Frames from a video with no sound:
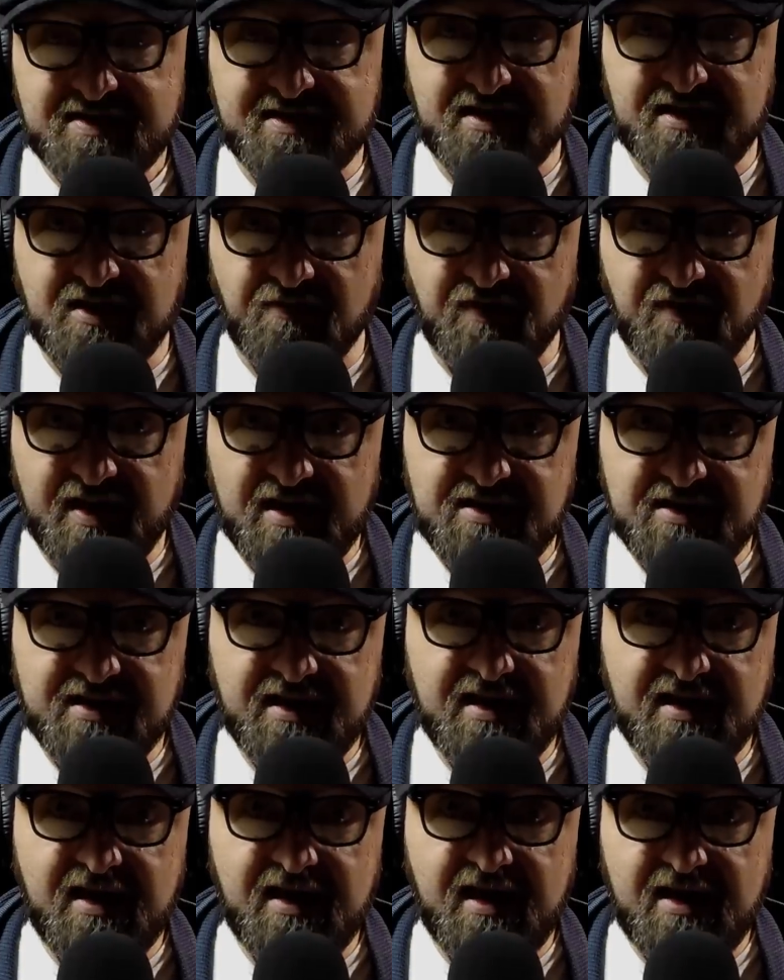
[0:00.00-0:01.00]

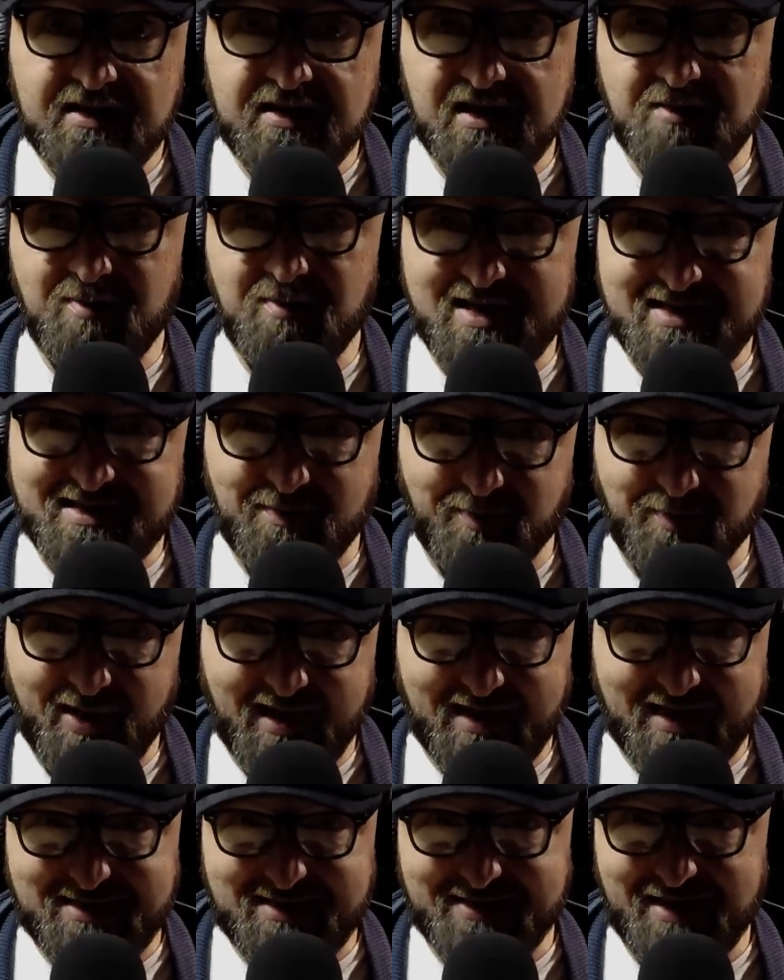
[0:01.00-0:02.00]
становлении этой
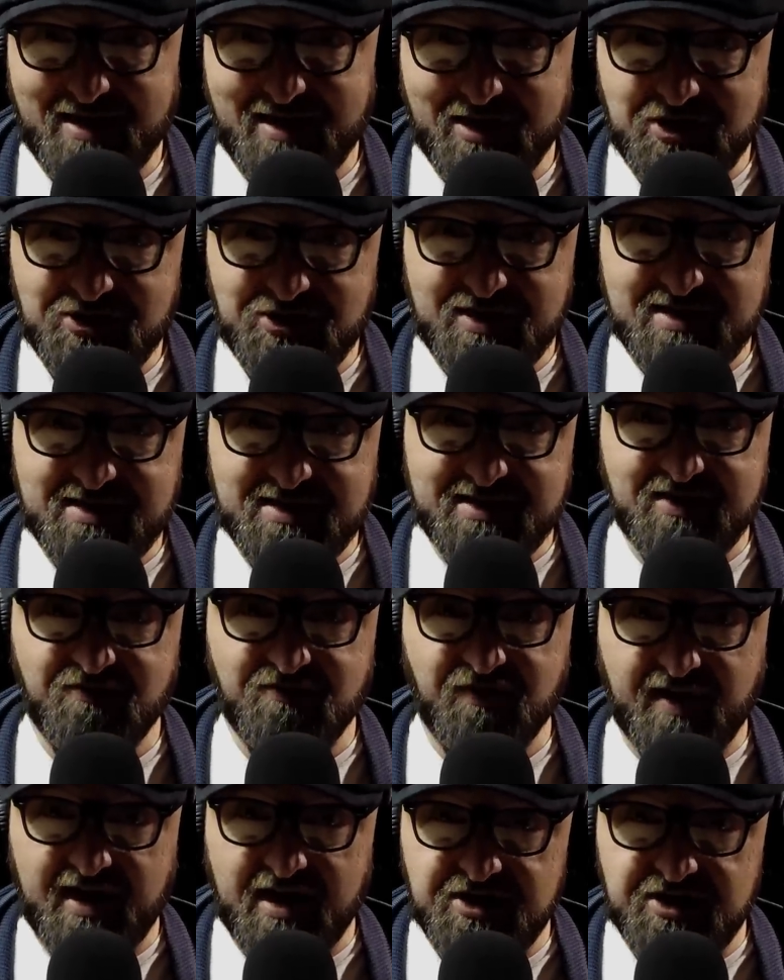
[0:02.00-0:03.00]
мерзопакостной личности
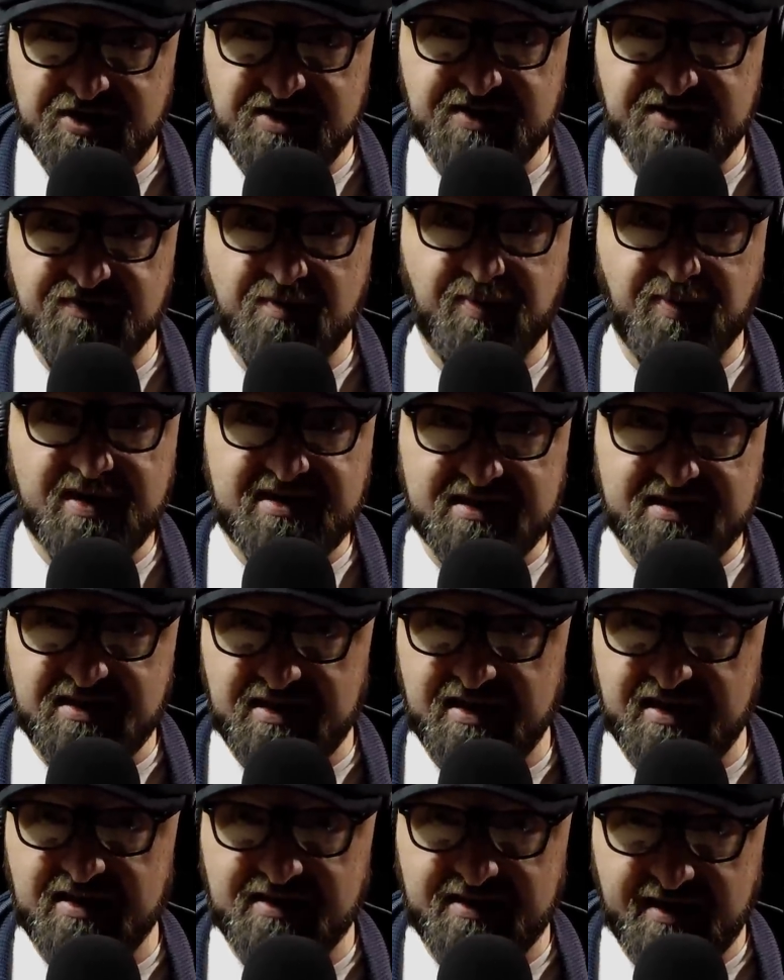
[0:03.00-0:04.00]
в качестве
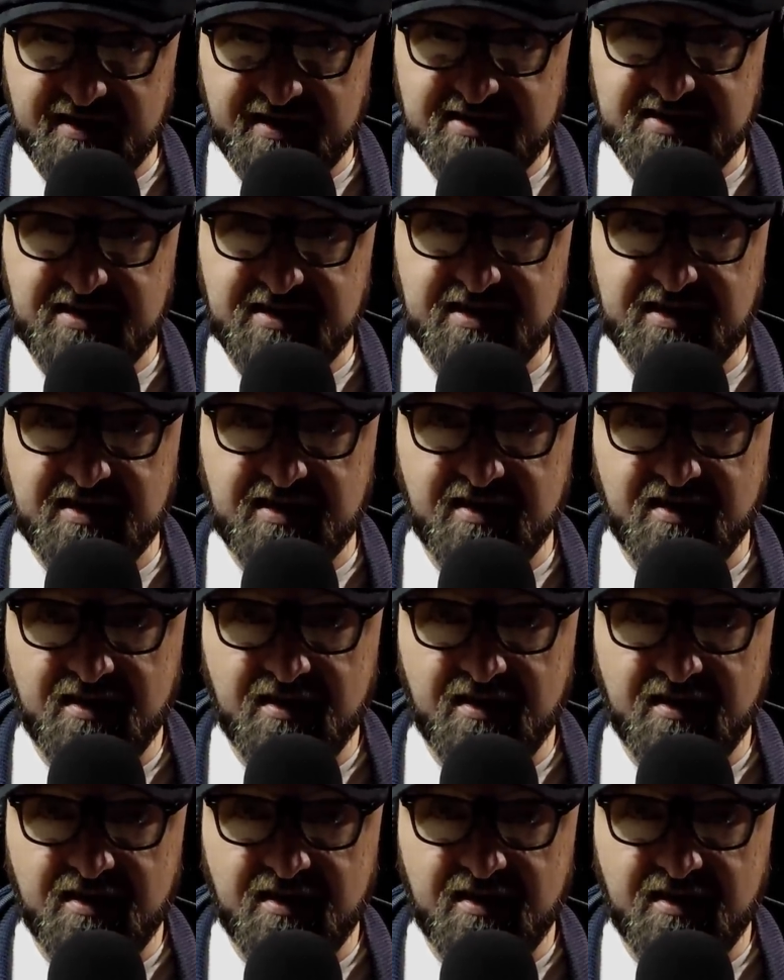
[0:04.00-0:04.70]
президента России